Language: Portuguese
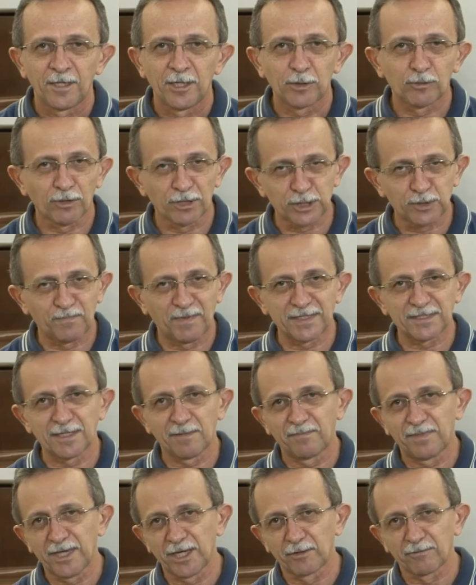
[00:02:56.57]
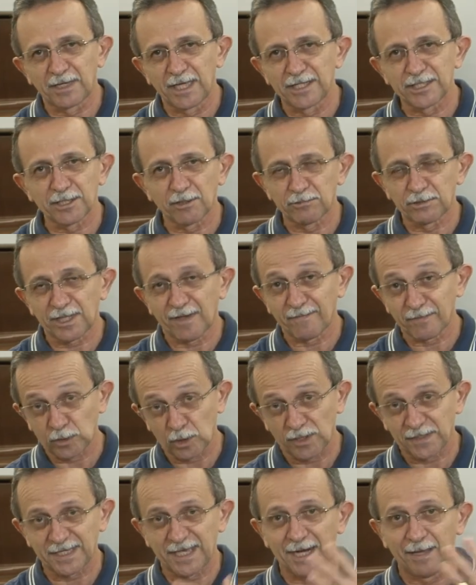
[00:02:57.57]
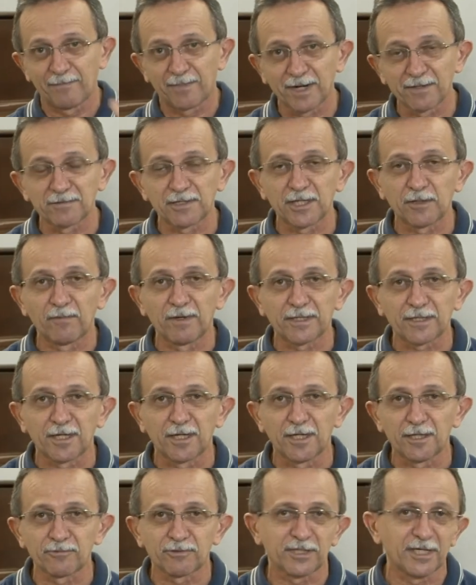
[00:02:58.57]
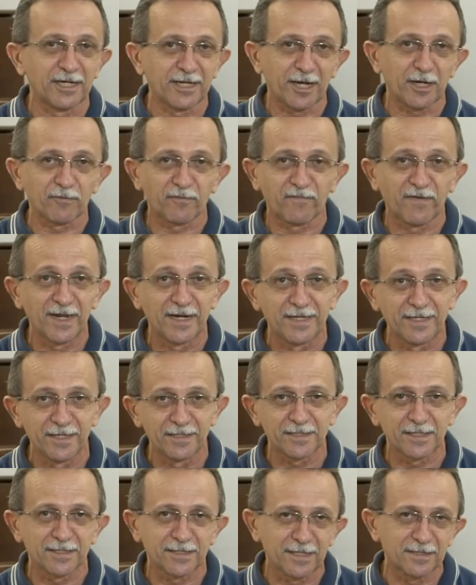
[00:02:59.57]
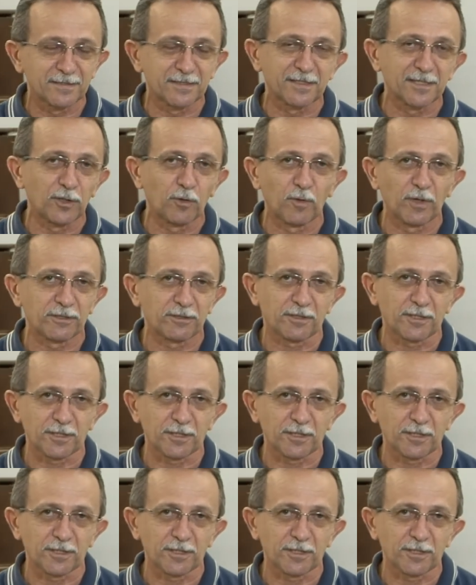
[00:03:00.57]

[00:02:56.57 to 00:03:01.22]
e todos perceberam que eles não estavam só celebrando 50 anos, eles eram felizes nesses 50